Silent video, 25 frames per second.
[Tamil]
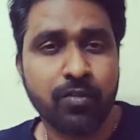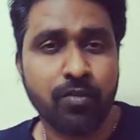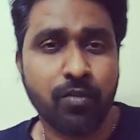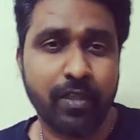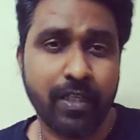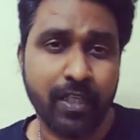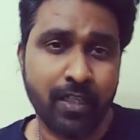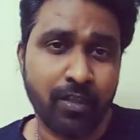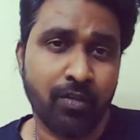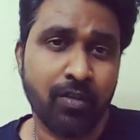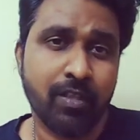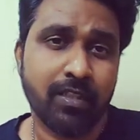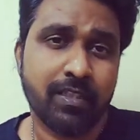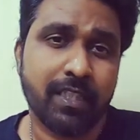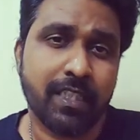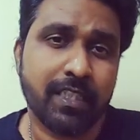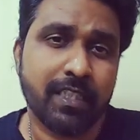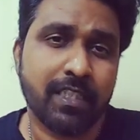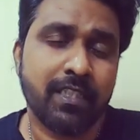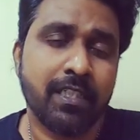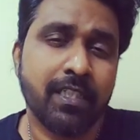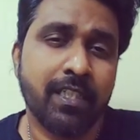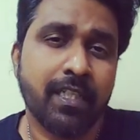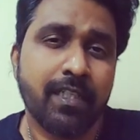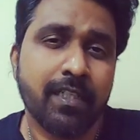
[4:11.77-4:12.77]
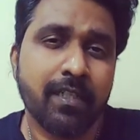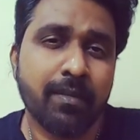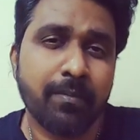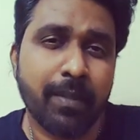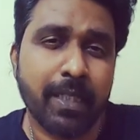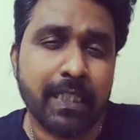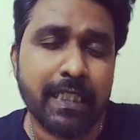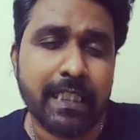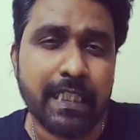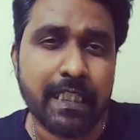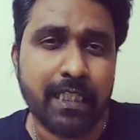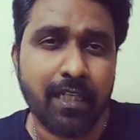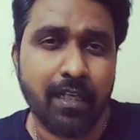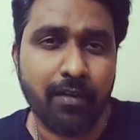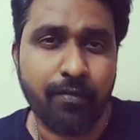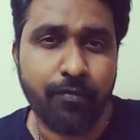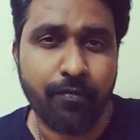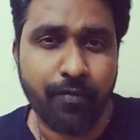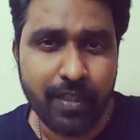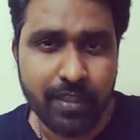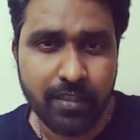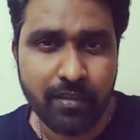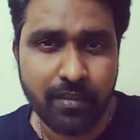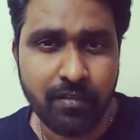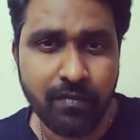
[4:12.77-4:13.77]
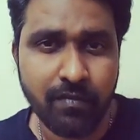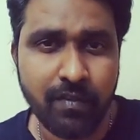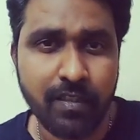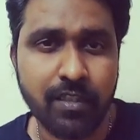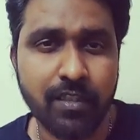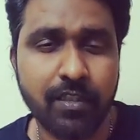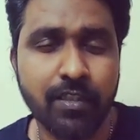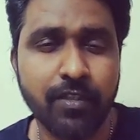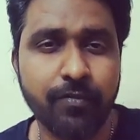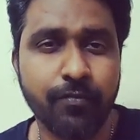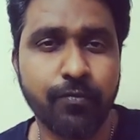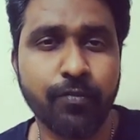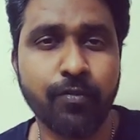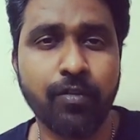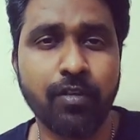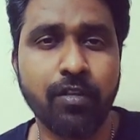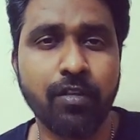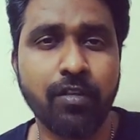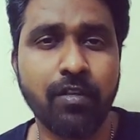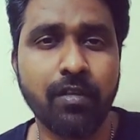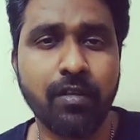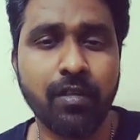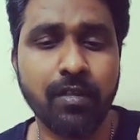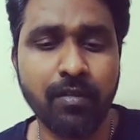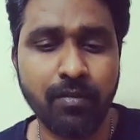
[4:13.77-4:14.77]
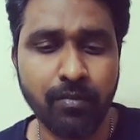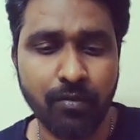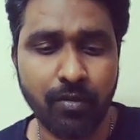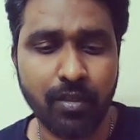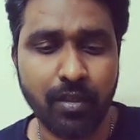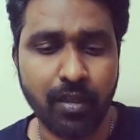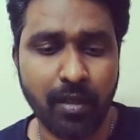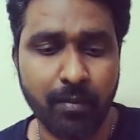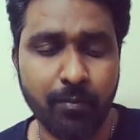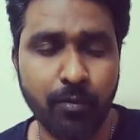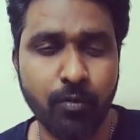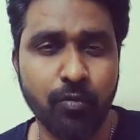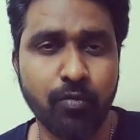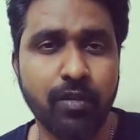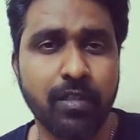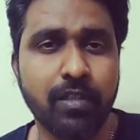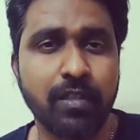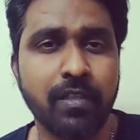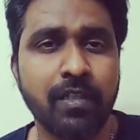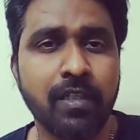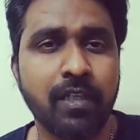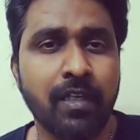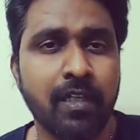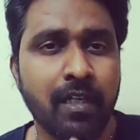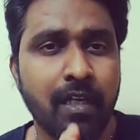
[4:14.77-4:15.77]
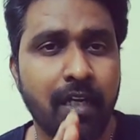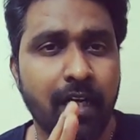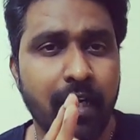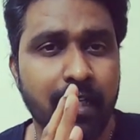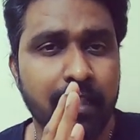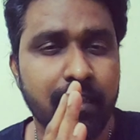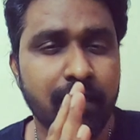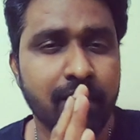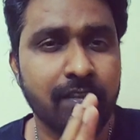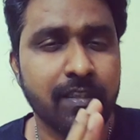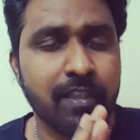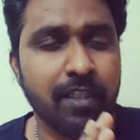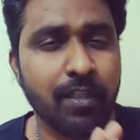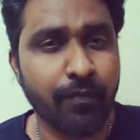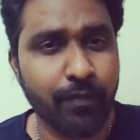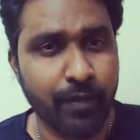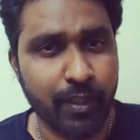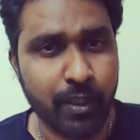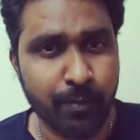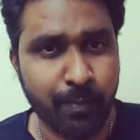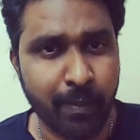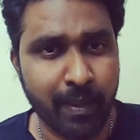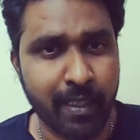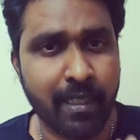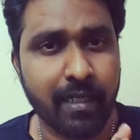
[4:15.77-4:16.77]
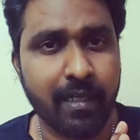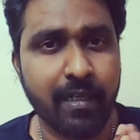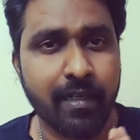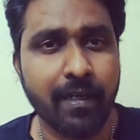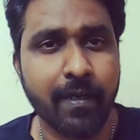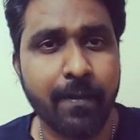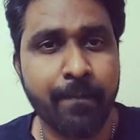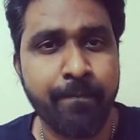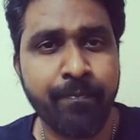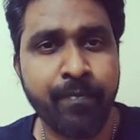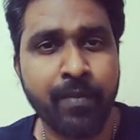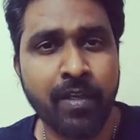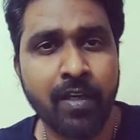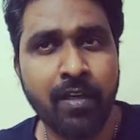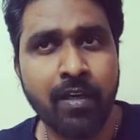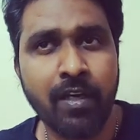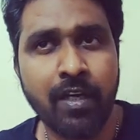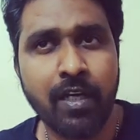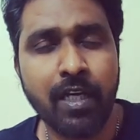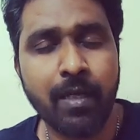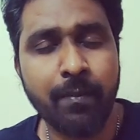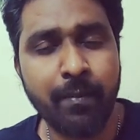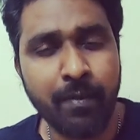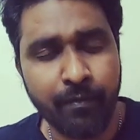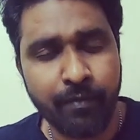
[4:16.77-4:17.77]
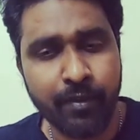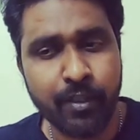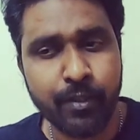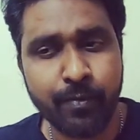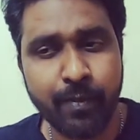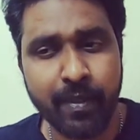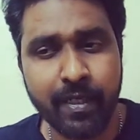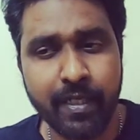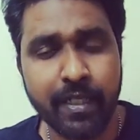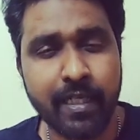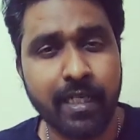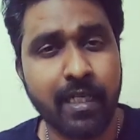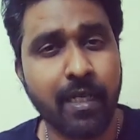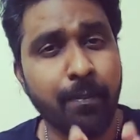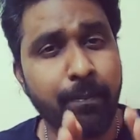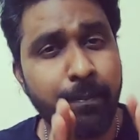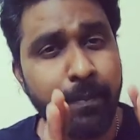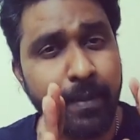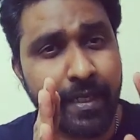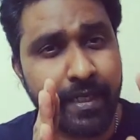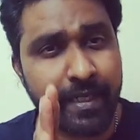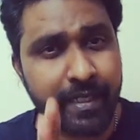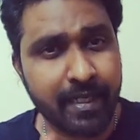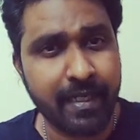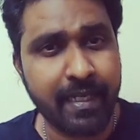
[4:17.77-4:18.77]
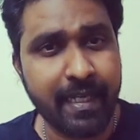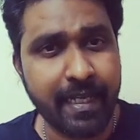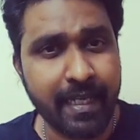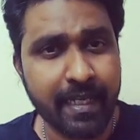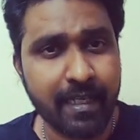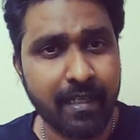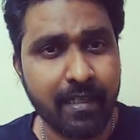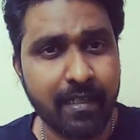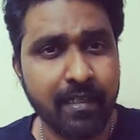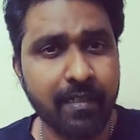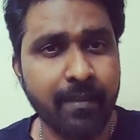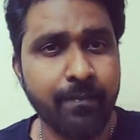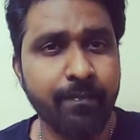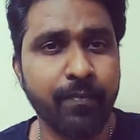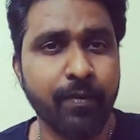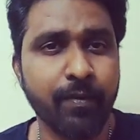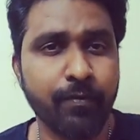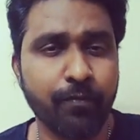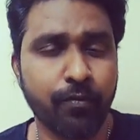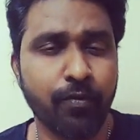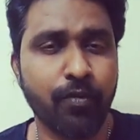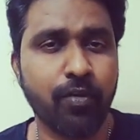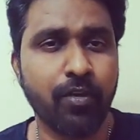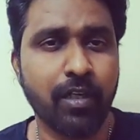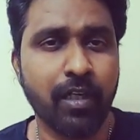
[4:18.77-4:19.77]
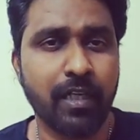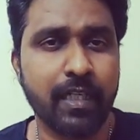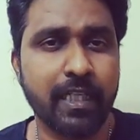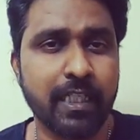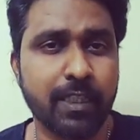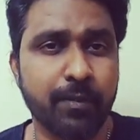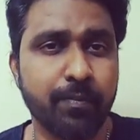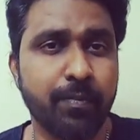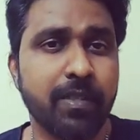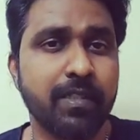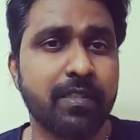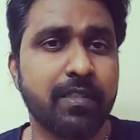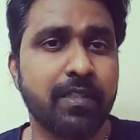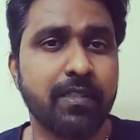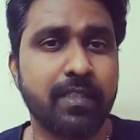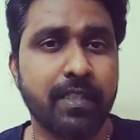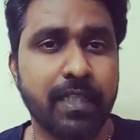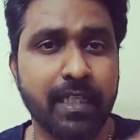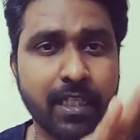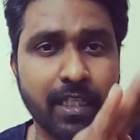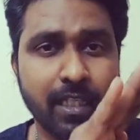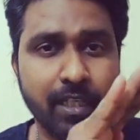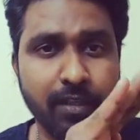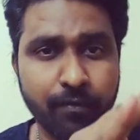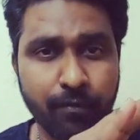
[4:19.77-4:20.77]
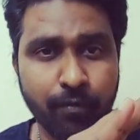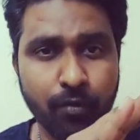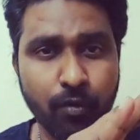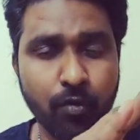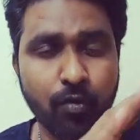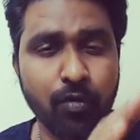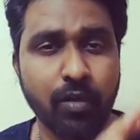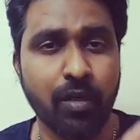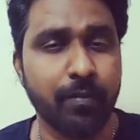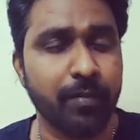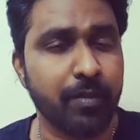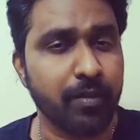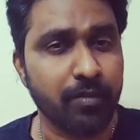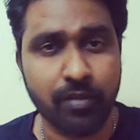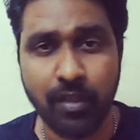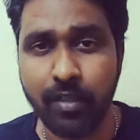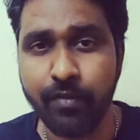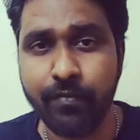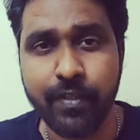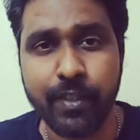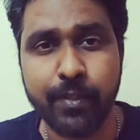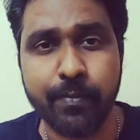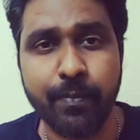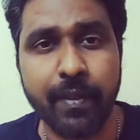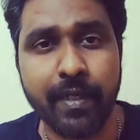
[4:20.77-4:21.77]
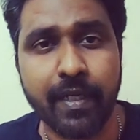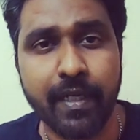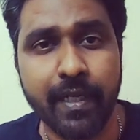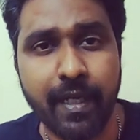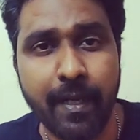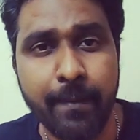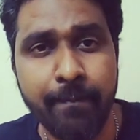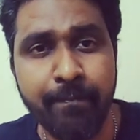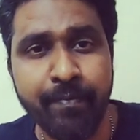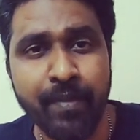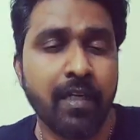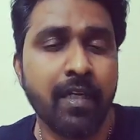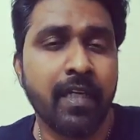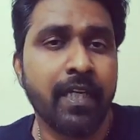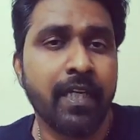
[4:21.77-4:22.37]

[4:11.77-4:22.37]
ஸோ என்னோட சஜஷன் என்னென்னு பார்த்தீங்கன்னா ஃபஸ்ட்டு வந்துட்டு ஃபுட்டுக்குன்னு ஒரு அமௌண்ட்டு அதை வந்துட்டு ஃபிக்ஸ் பண்ணிக்கோங்க எப்படி ஃபிக்ஸ் பண்ணுறீங்கன்னா பெர் டேக்கு ஃபுட்டுக்கான எக்ஸ்பென்சஸ் எனக்கு இவ்வளோ அப்படின்னு சொல்லி ஃபிக்ஸ் பண்ணுங்கள்